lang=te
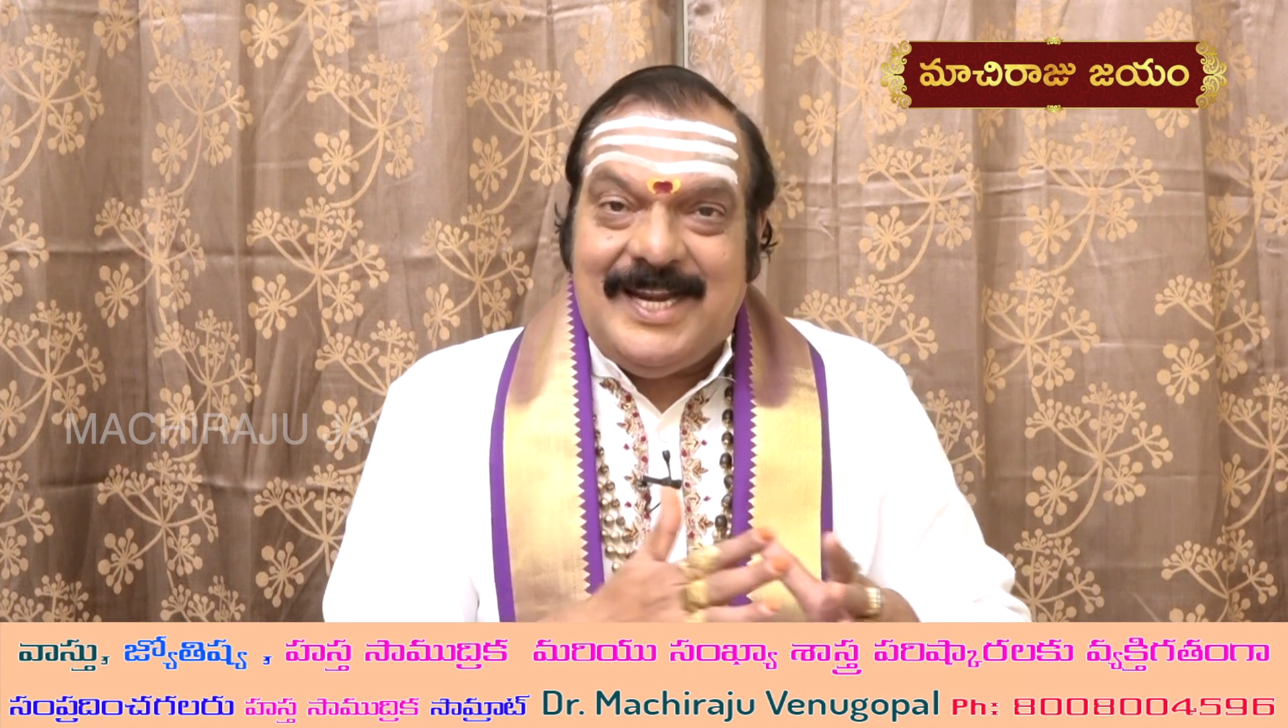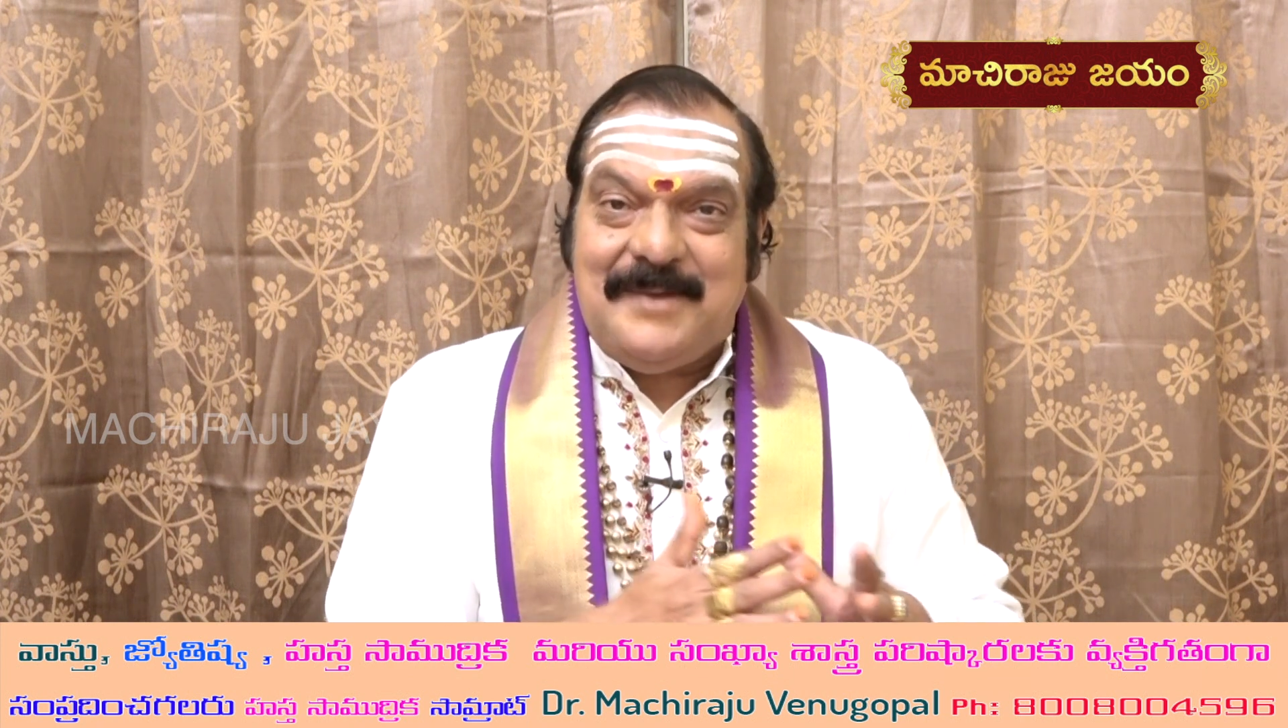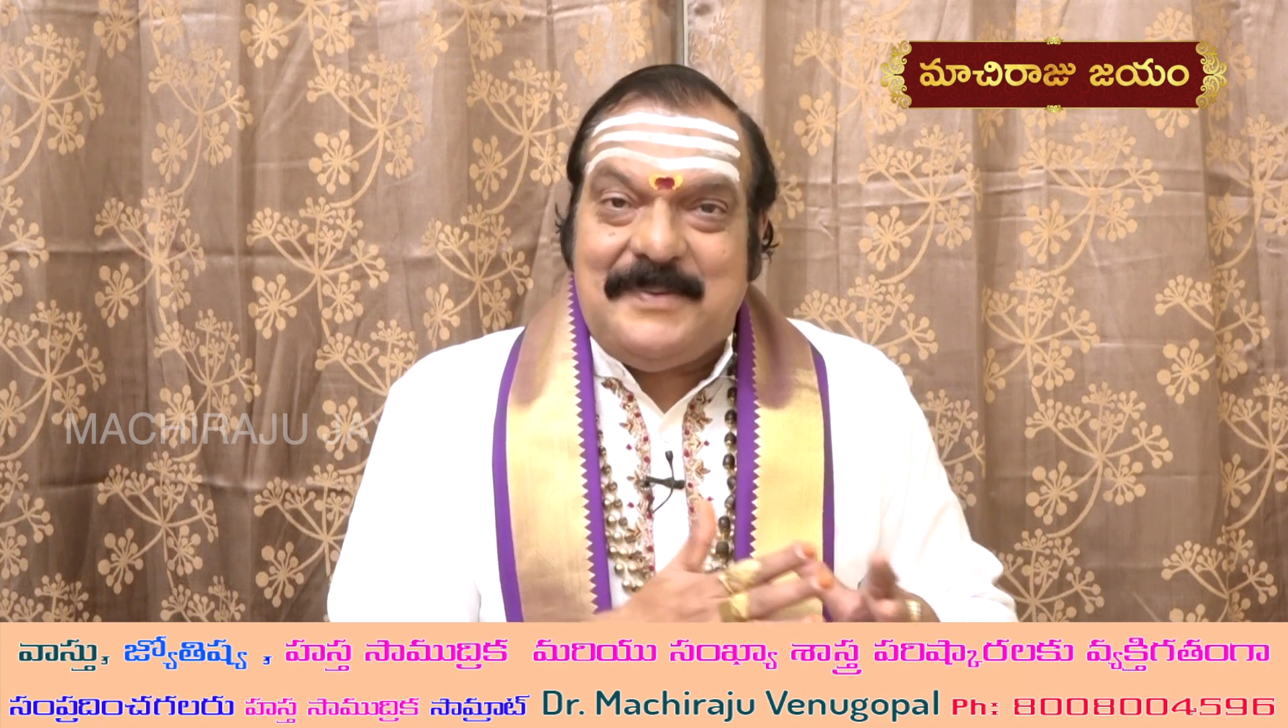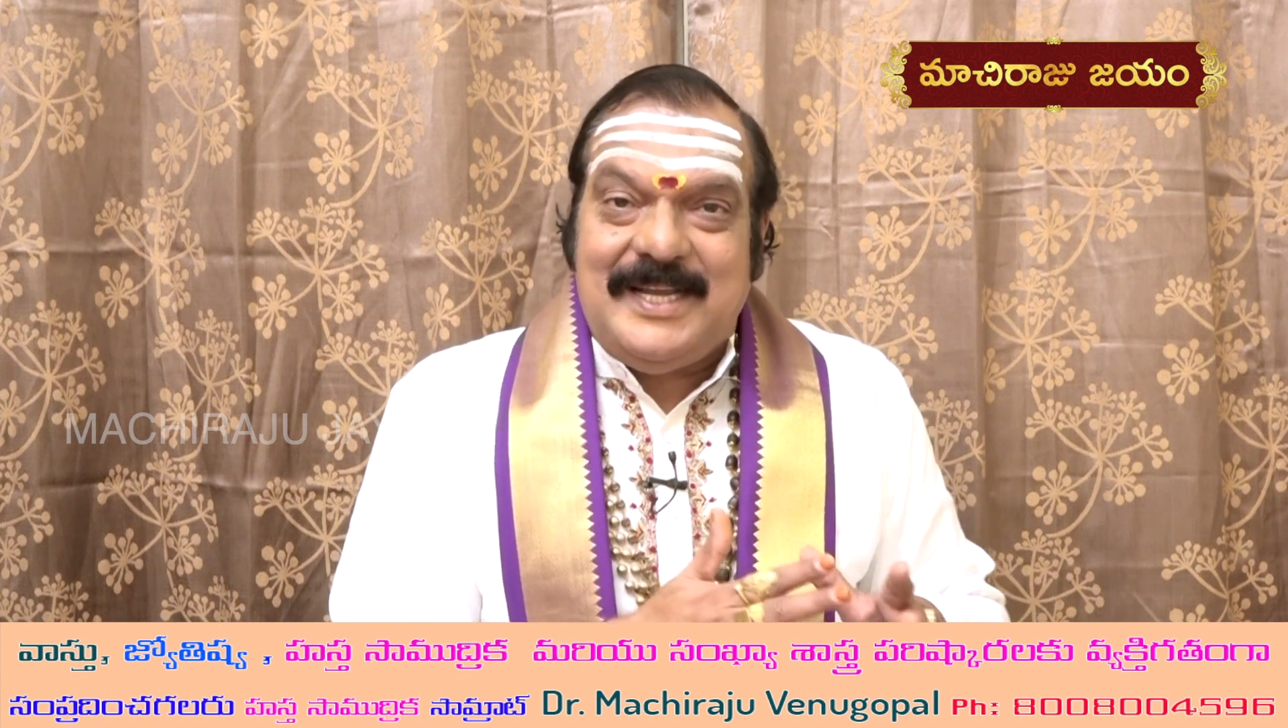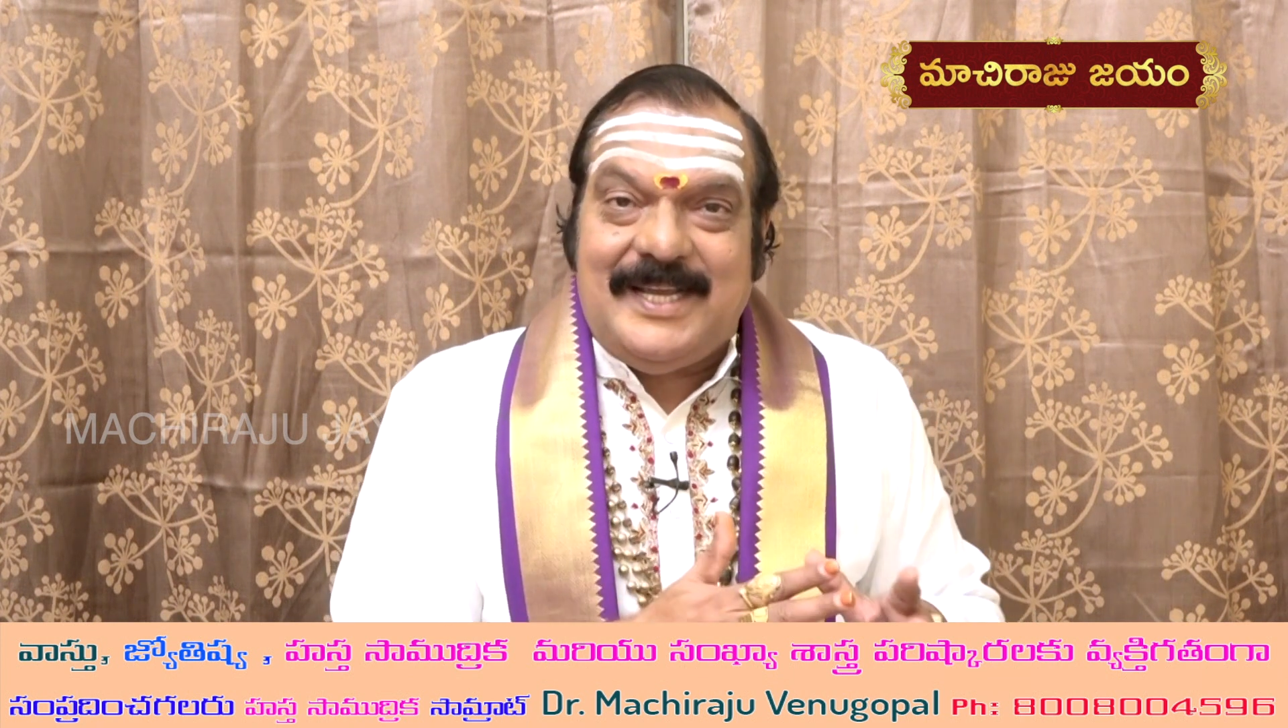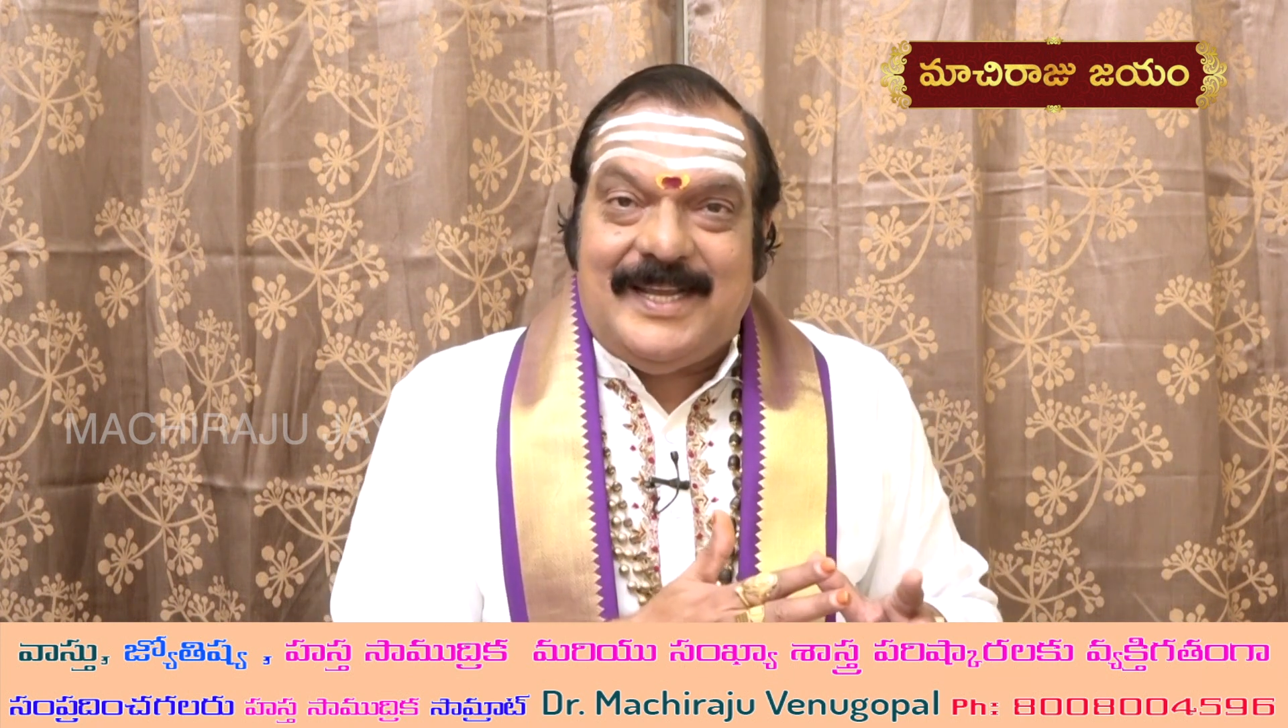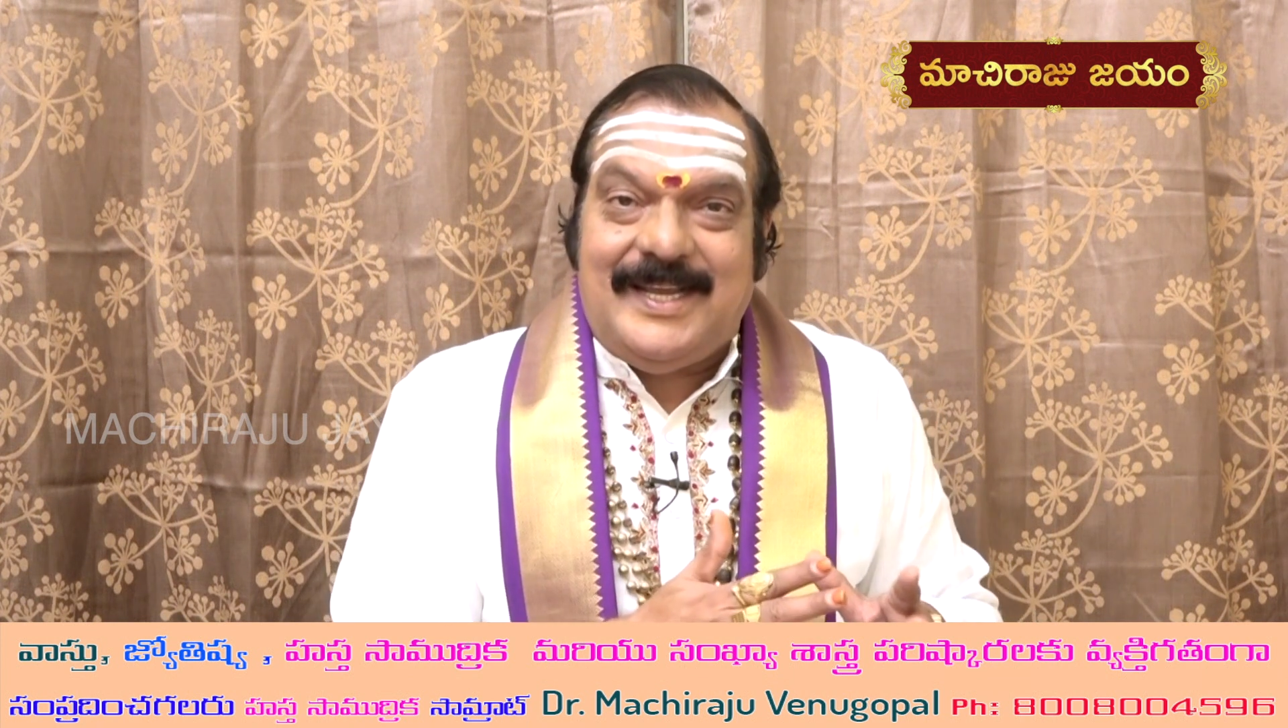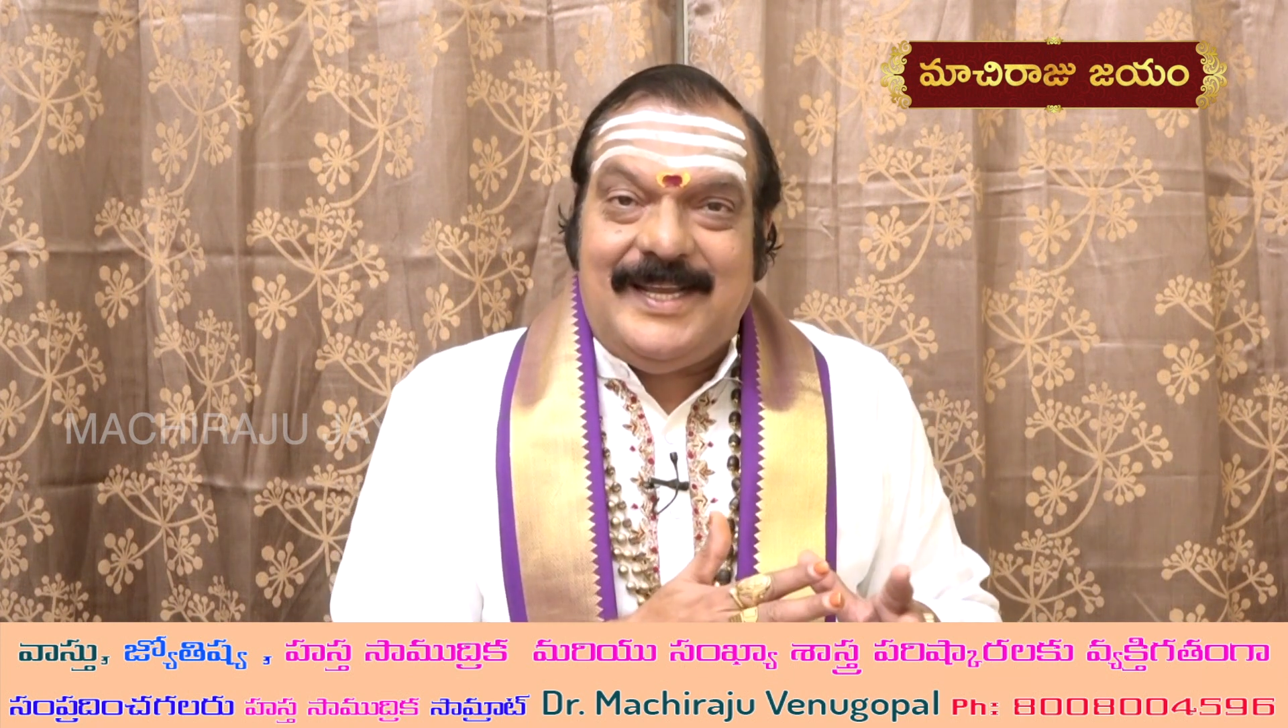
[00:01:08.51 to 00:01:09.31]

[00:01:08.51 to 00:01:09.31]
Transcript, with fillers: నిలబడి